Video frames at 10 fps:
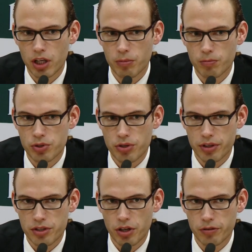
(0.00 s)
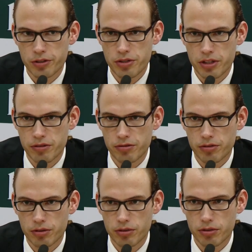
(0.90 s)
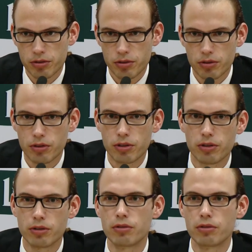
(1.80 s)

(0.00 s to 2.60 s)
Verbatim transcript: haben besonders offensiv äh,